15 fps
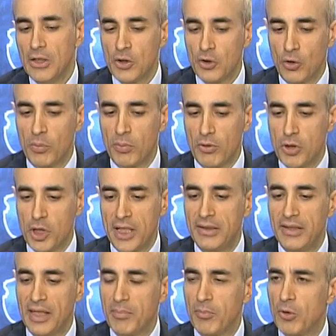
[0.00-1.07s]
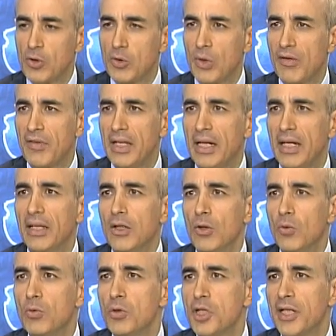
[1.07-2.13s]
sono progetti che possono avere
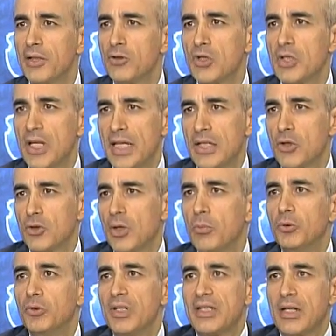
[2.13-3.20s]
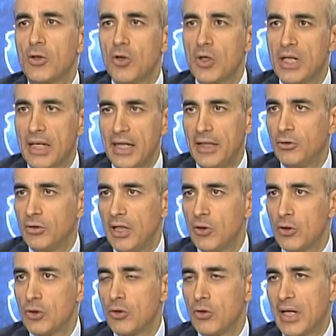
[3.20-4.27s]
un certo senso, dal punto di vista concreto nel
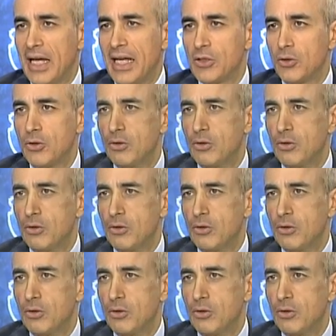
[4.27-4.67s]
nostro caso